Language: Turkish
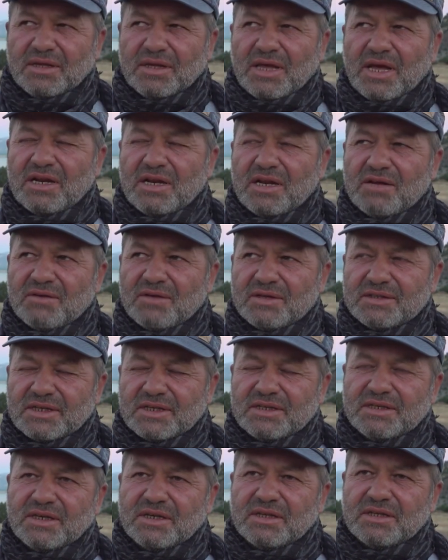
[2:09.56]
Yani
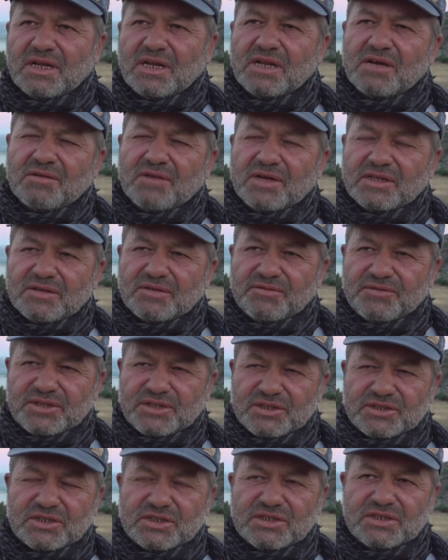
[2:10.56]
lavantanın yanında lavanta
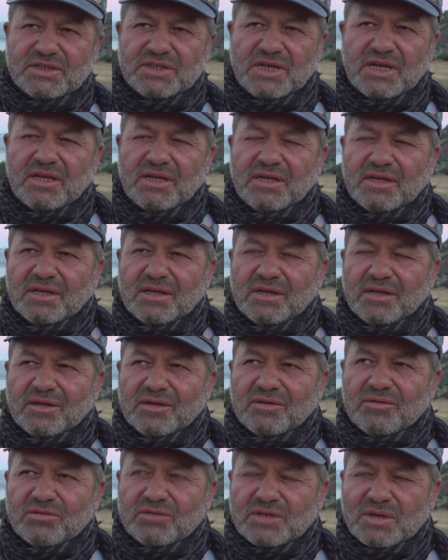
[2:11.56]
fideciliği de
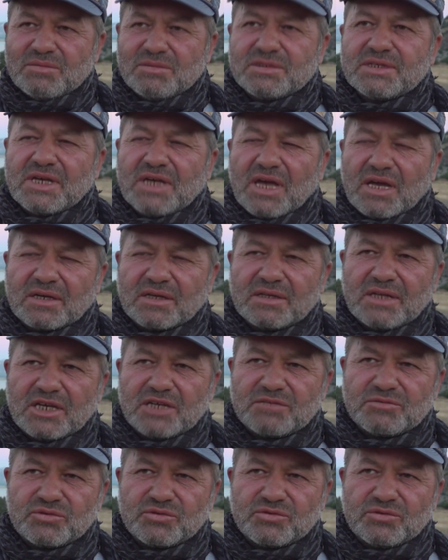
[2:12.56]
ülkemizde
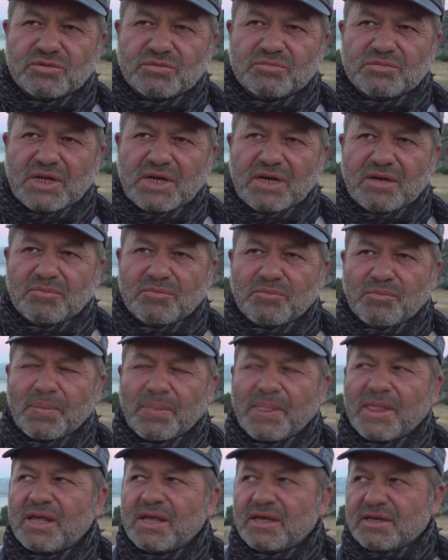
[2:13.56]
yaygınlaşmış durumda.
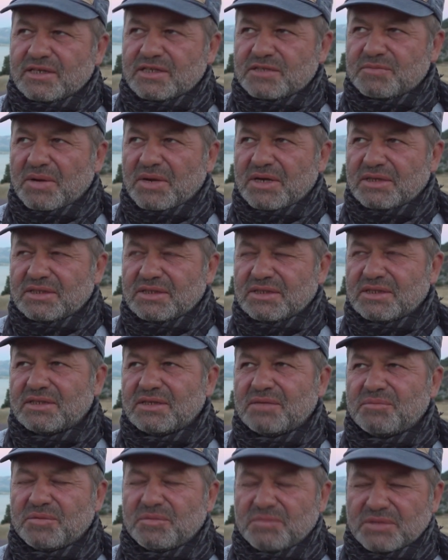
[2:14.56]
Isparta'da
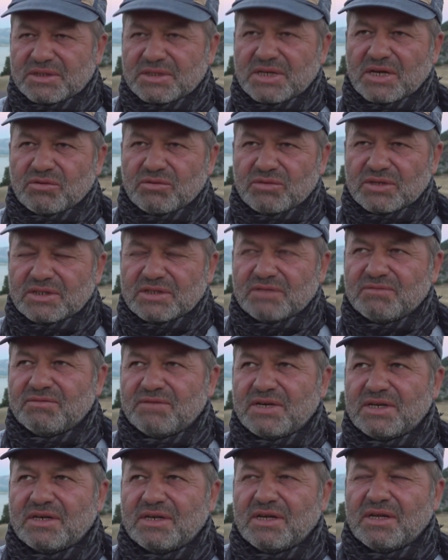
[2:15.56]
da bir miktar üretim
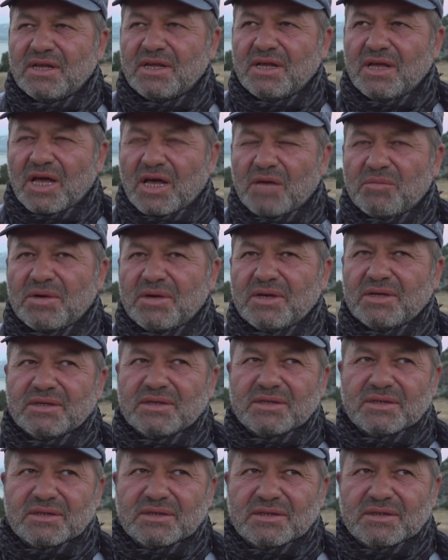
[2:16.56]
var. Ama
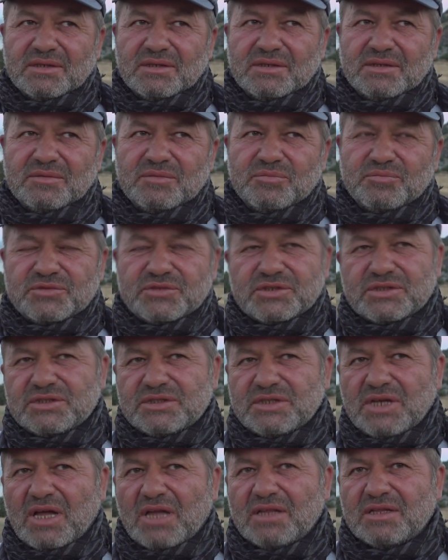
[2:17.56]
e,
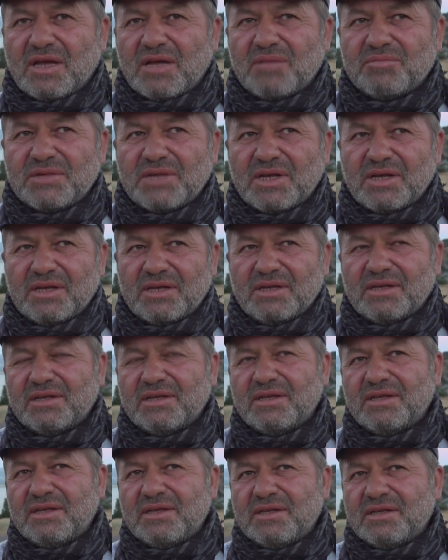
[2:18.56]
ciddi anlamda
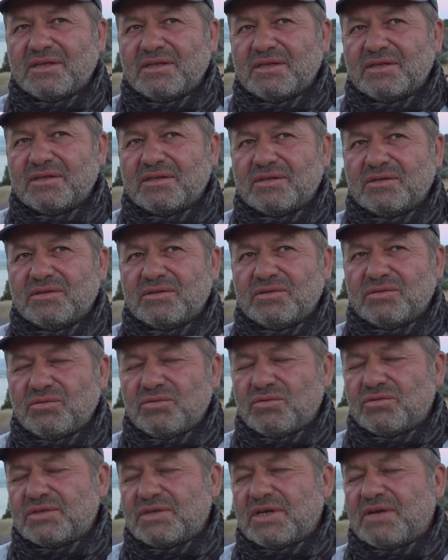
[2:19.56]
e,
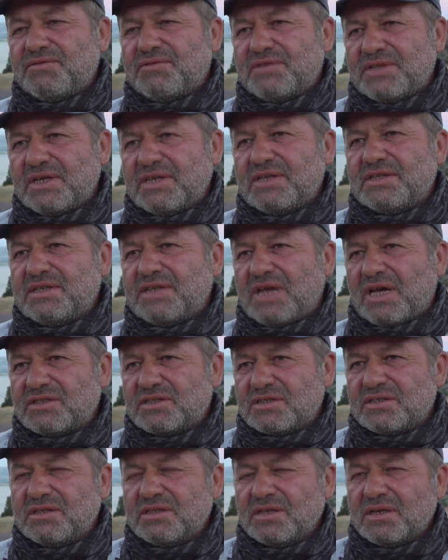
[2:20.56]
ülke fide
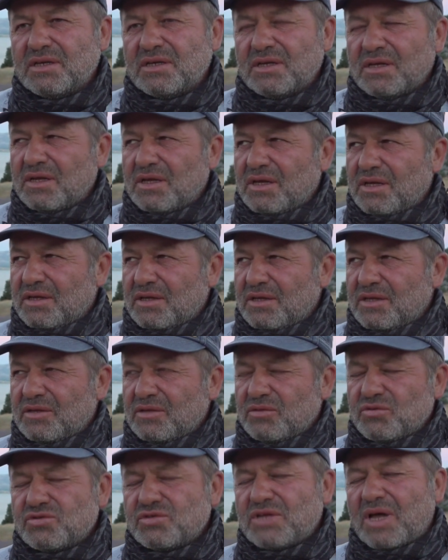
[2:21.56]
ihtiyacının
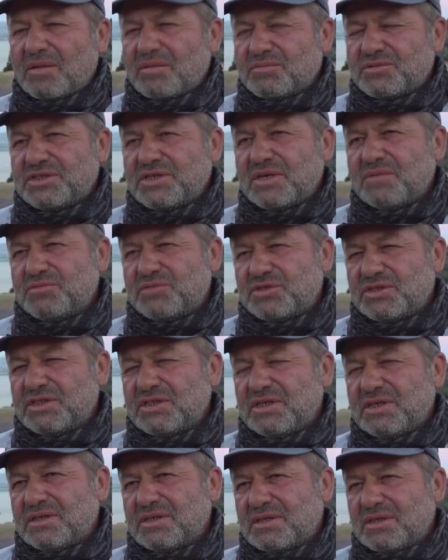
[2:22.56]

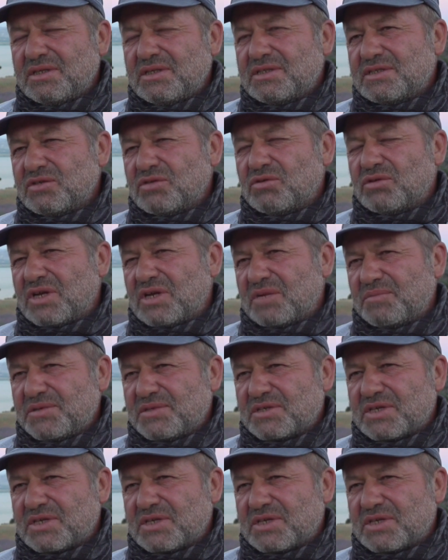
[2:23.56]
%60-70'ini ee, e, lisin olarak biz